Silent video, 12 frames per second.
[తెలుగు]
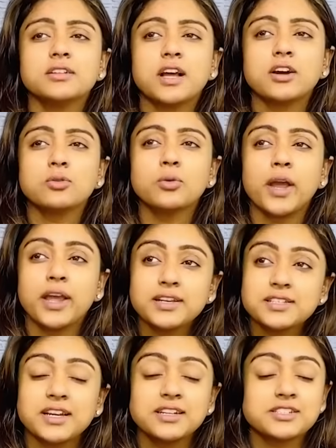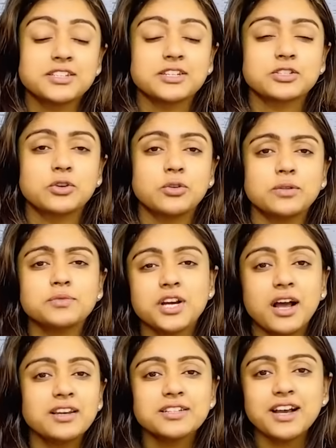నాకు హెయిర్ స్టైల్స్ చేసుకోవడం
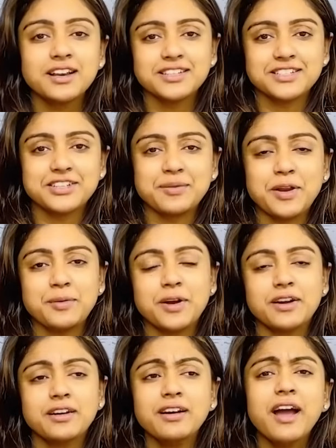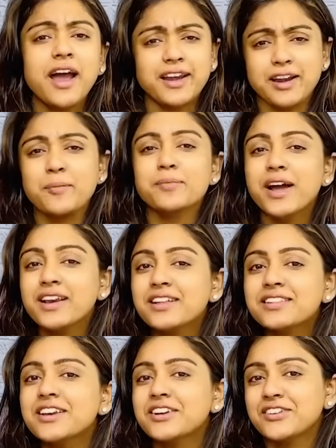చాలా చాలా ఇష్టం అనమాట అండ్
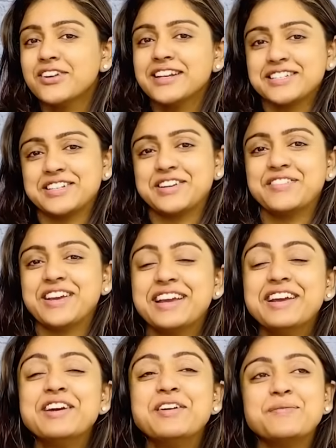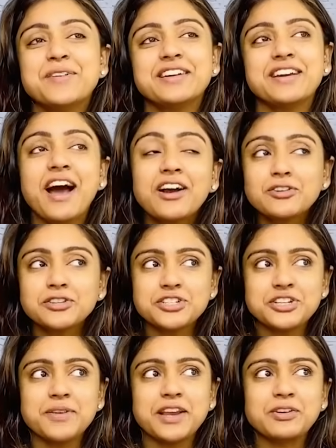అమ్మాయిలందరికీ కూడా ఇష్టమే బట్ నాకు
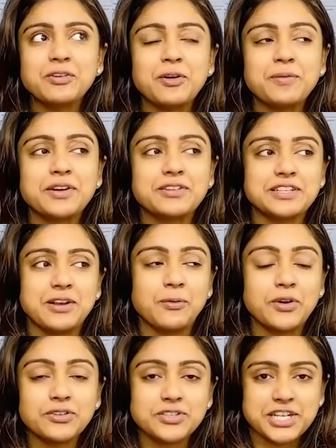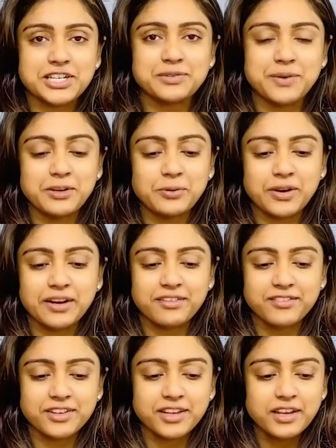కొంచెం ఎక్కువ బికాస్ ఐ వాంట్ టు చేంజ్ మై లుక్ అండ్
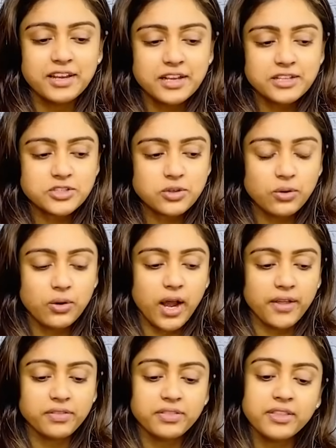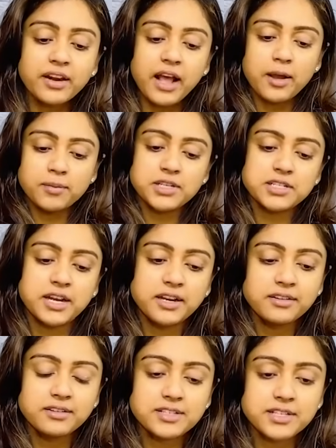ఎవ్రీథింగ్ సో అంత డ్యామేజ్
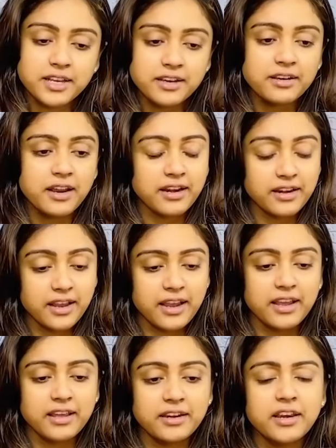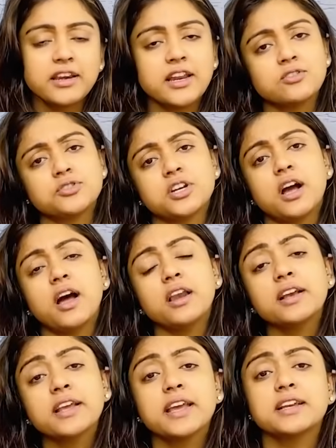అయిన స్కిన్ అండ్ హెయిర్ని నేను
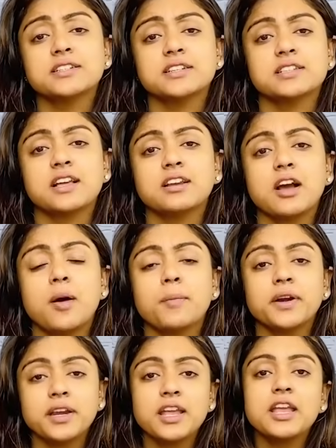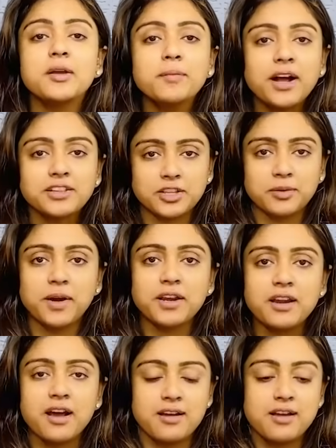చాలా కేర్ చేశాను కాబట్టి ఈ మాత్రం
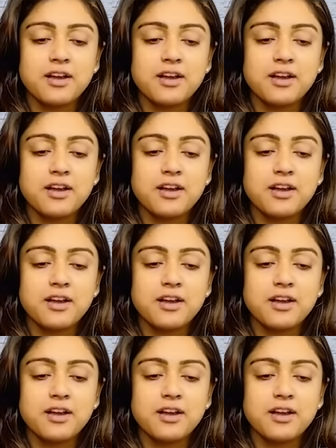అన్న